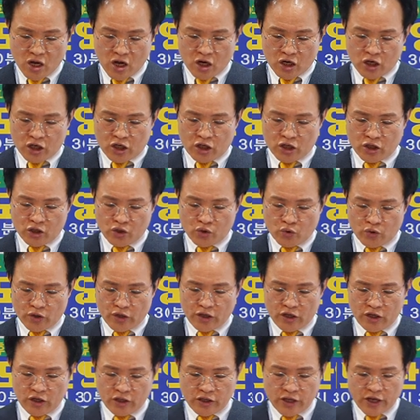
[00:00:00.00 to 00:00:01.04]
큰
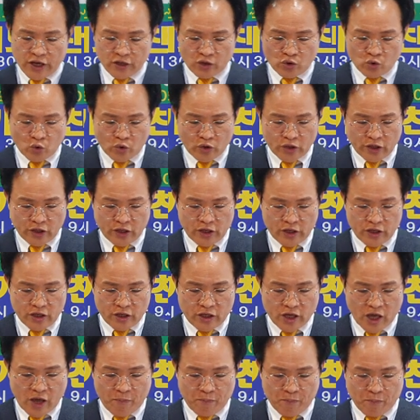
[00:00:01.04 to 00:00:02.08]
용이 내쫓기니
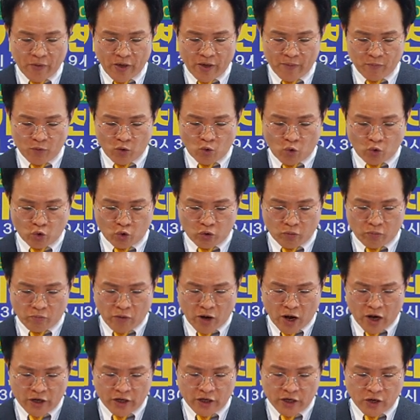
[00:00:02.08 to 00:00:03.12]
옛뱀 곧
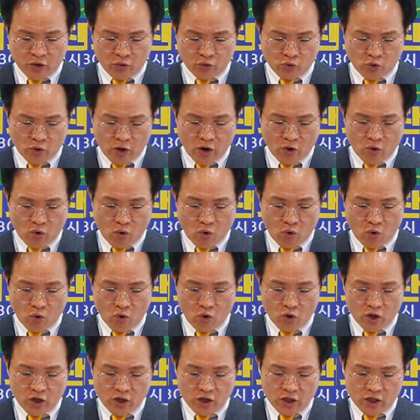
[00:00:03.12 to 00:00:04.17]
막이라고도 하고
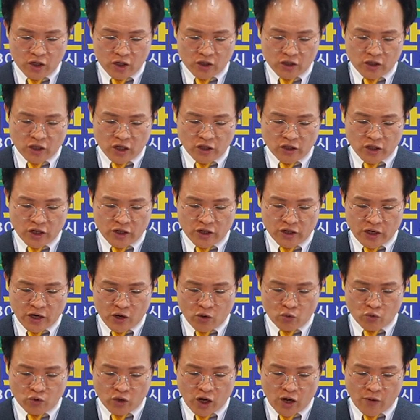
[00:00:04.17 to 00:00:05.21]

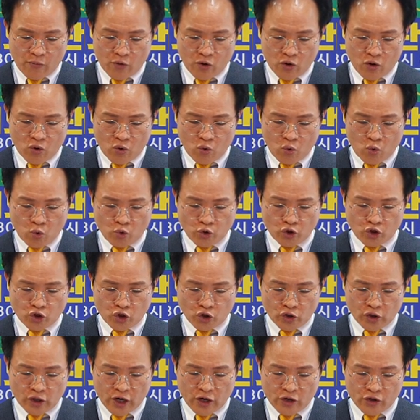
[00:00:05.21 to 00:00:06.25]
사단이라고도 하며 온
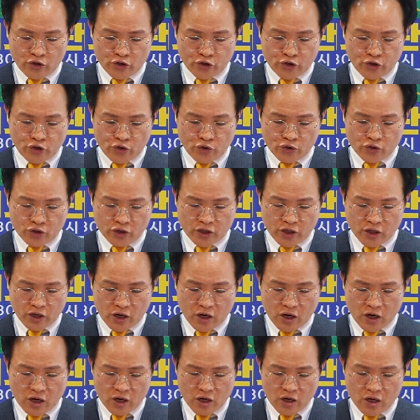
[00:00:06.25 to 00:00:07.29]
천하를 끼는
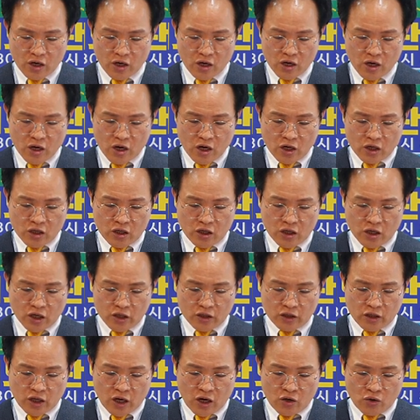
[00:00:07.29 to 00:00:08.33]
자라
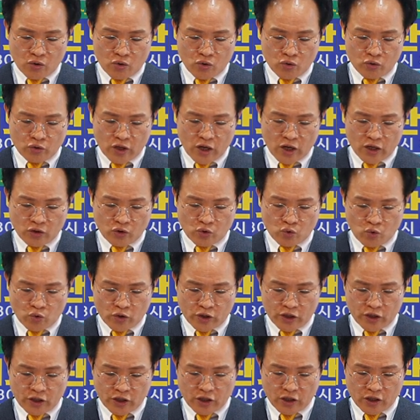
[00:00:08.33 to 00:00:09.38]
그가 땅으로
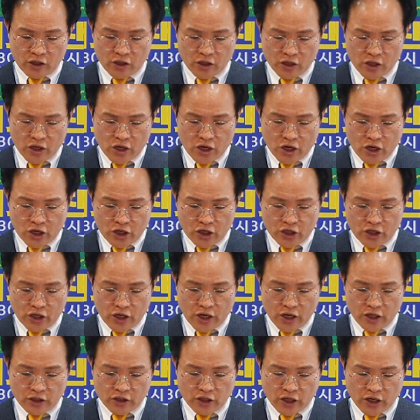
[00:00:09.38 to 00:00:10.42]
내쫓기니
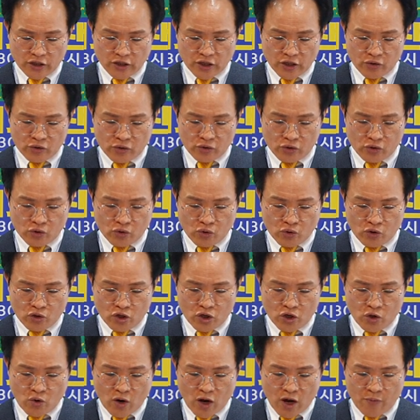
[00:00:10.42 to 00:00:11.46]
그의 사자들도
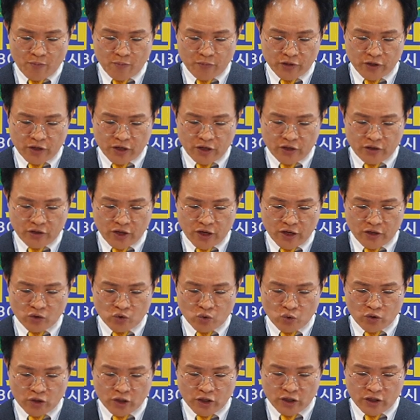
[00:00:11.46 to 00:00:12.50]
그와 함께
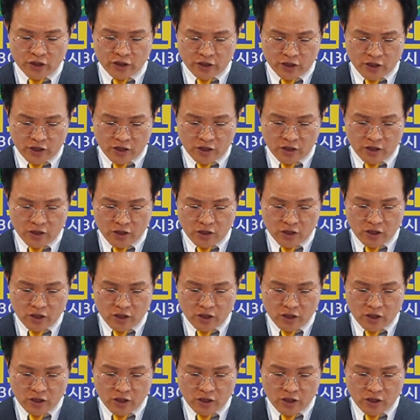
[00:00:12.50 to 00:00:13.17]
내쫓기니라